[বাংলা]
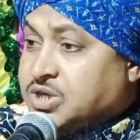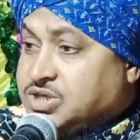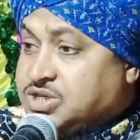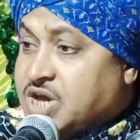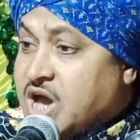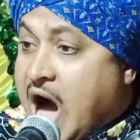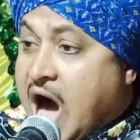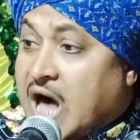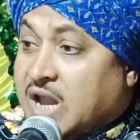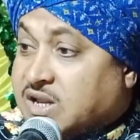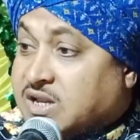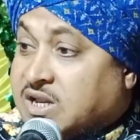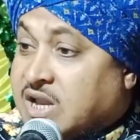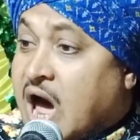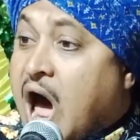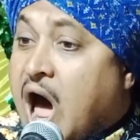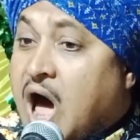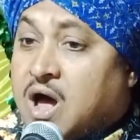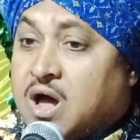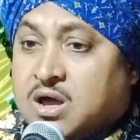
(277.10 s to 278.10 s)
আমি যে
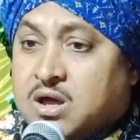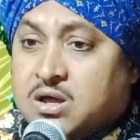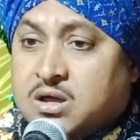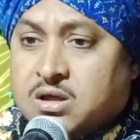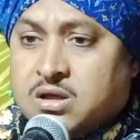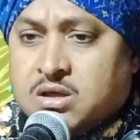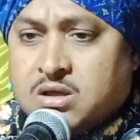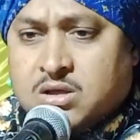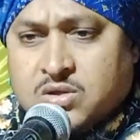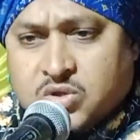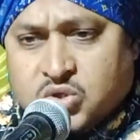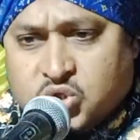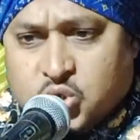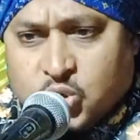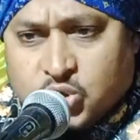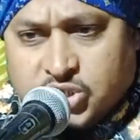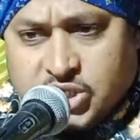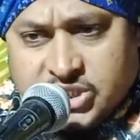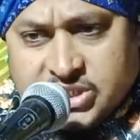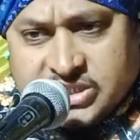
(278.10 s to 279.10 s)
আল্লাহ
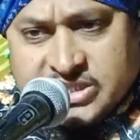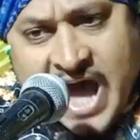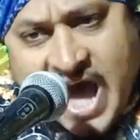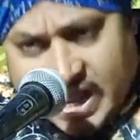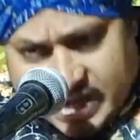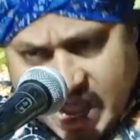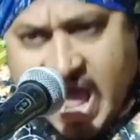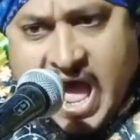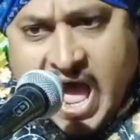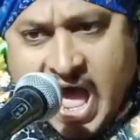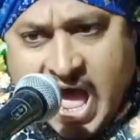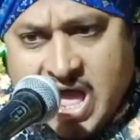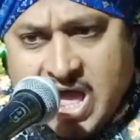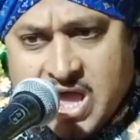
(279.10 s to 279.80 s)
যদি তারা